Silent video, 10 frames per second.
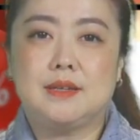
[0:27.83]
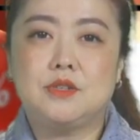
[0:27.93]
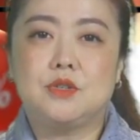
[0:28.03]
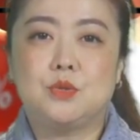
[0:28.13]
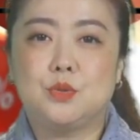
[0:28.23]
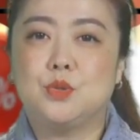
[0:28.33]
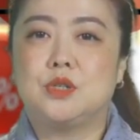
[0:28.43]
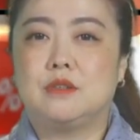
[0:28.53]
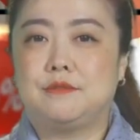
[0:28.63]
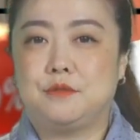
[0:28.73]
食、素
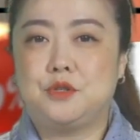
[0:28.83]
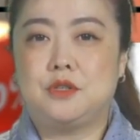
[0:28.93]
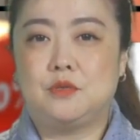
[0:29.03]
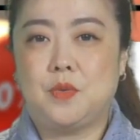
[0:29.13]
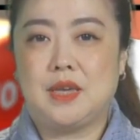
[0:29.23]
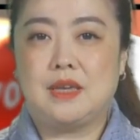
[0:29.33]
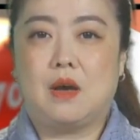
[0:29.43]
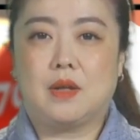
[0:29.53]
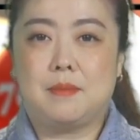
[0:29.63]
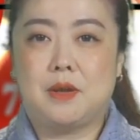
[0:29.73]
食、服饰、胃
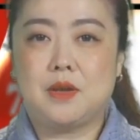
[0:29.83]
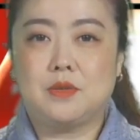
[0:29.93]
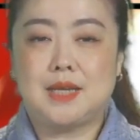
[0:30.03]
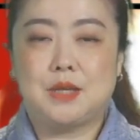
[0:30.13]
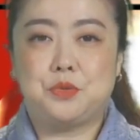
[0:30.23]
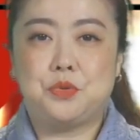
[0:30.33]
药、感冒药、家居用